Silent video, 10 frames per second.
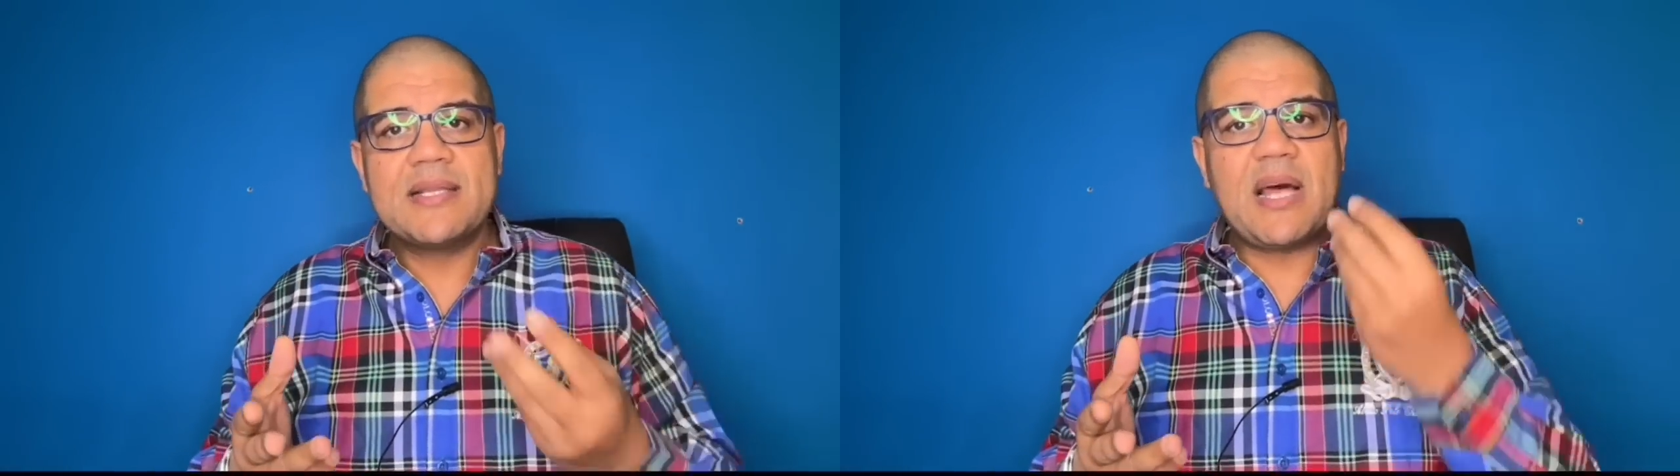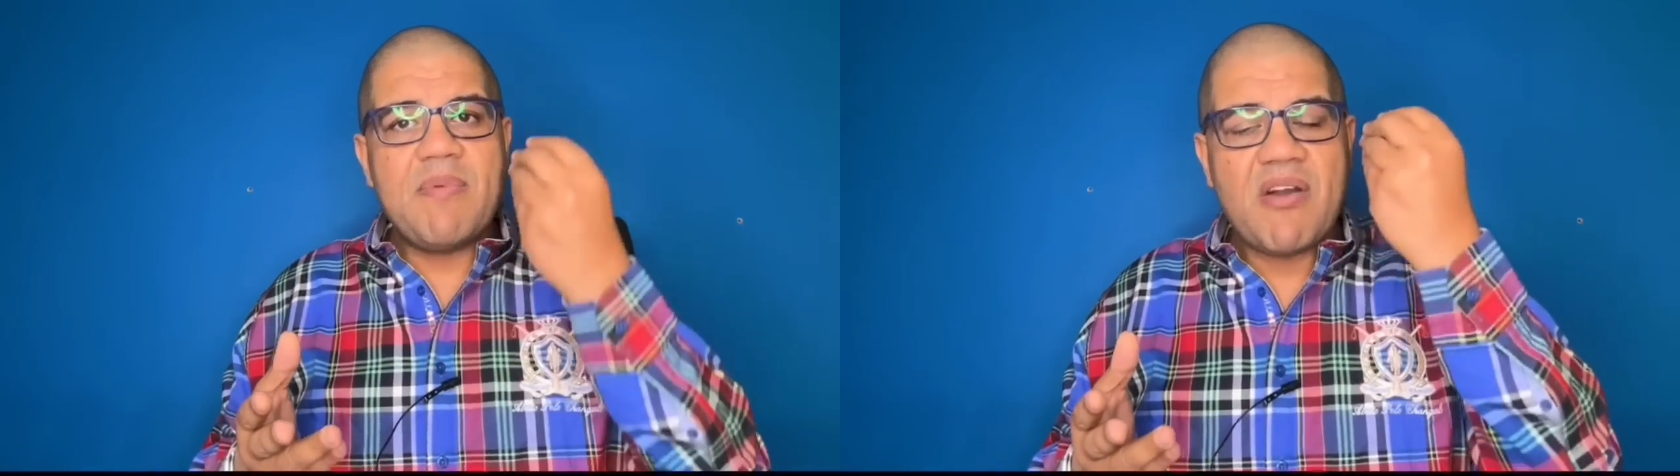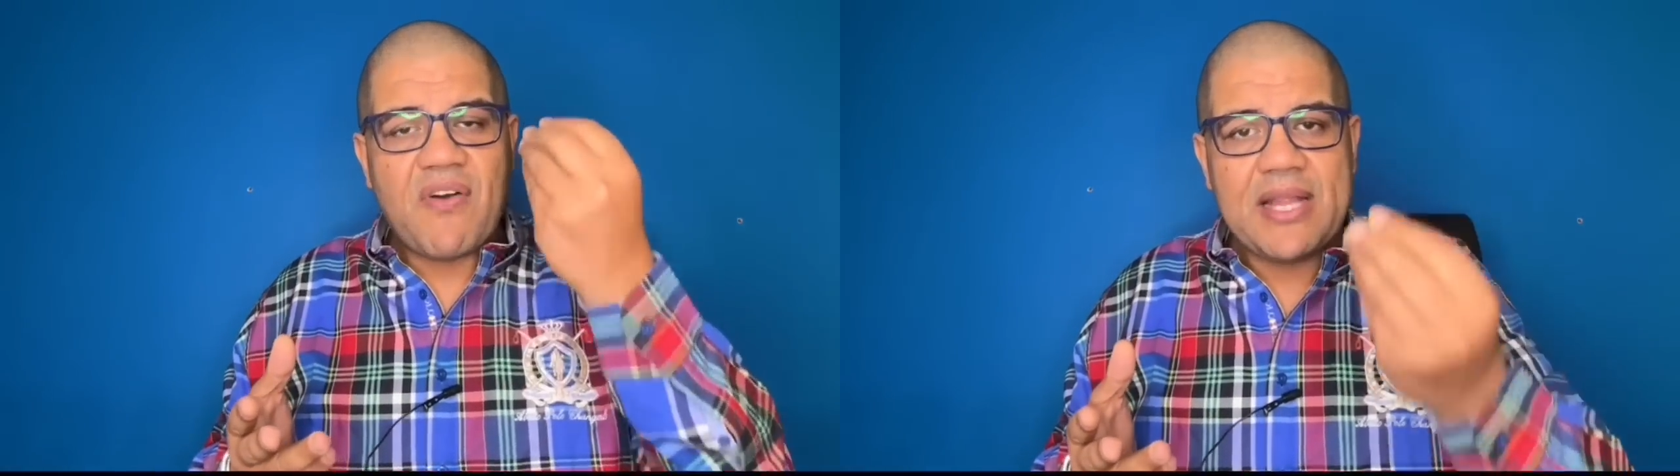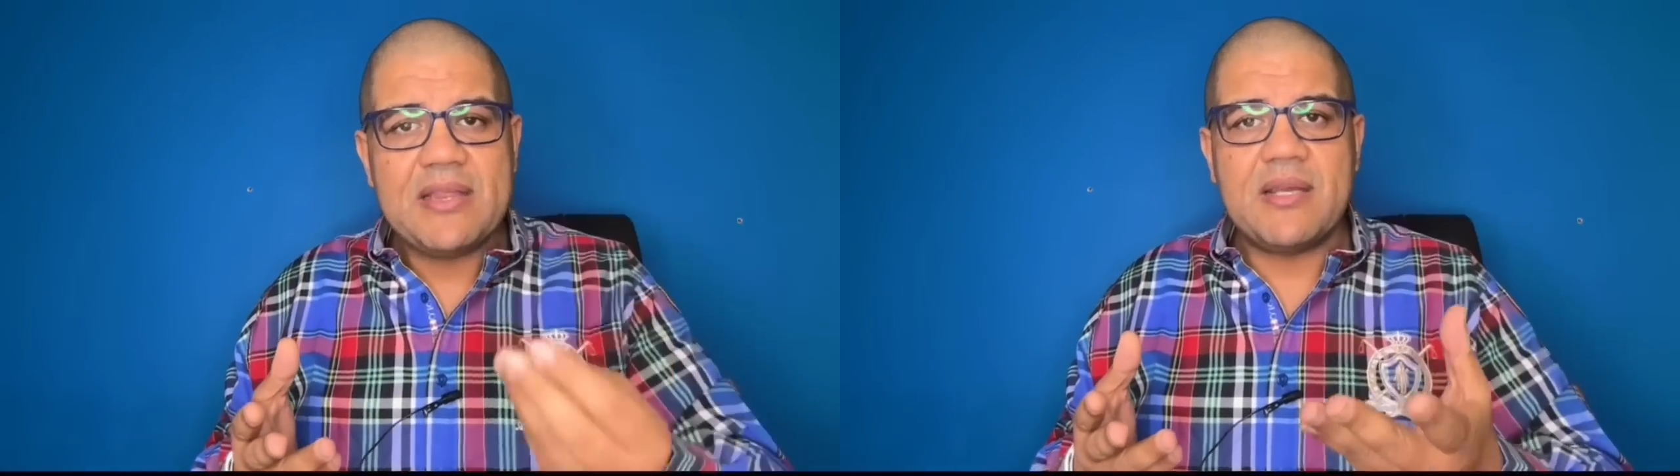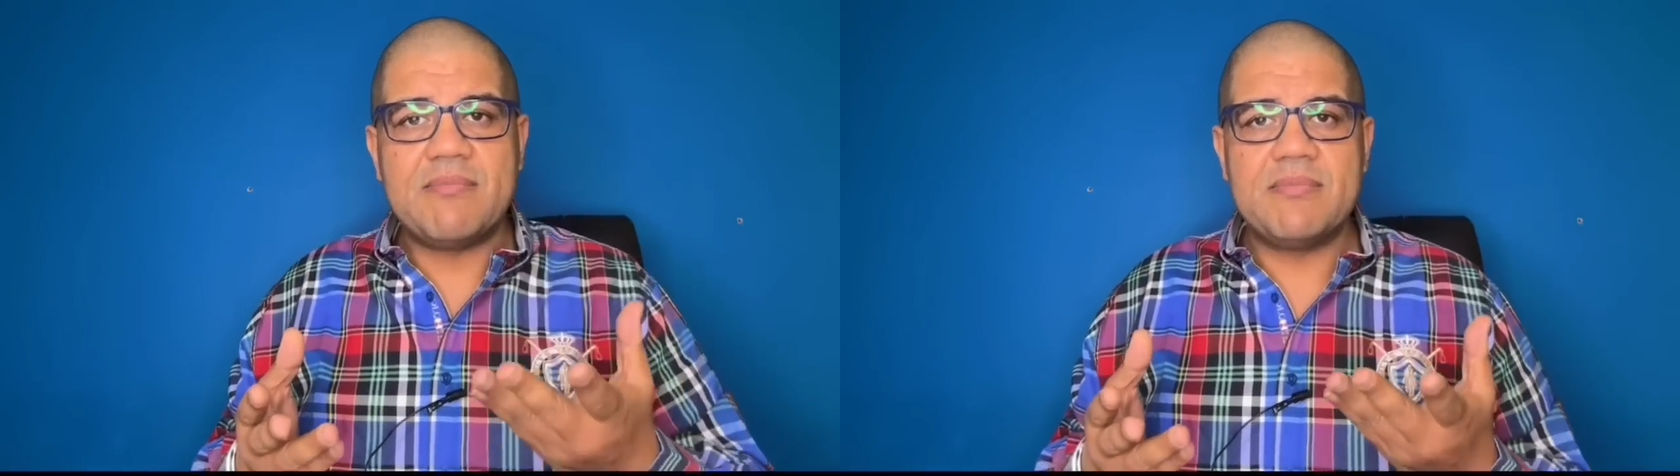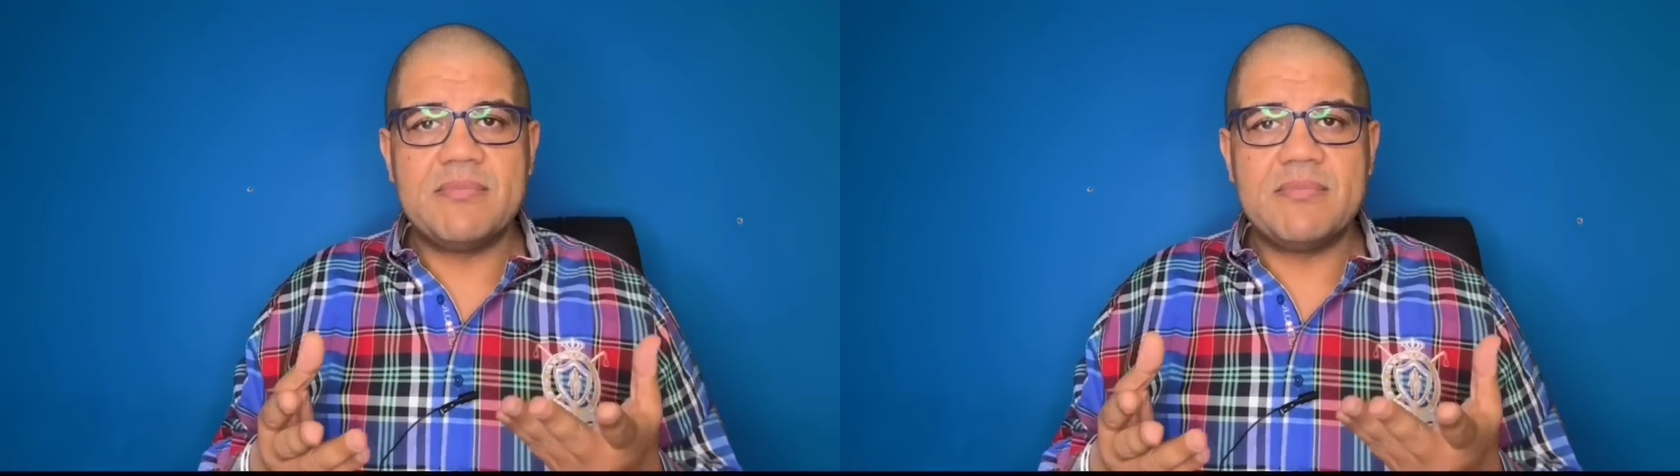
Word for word: طب يا فندم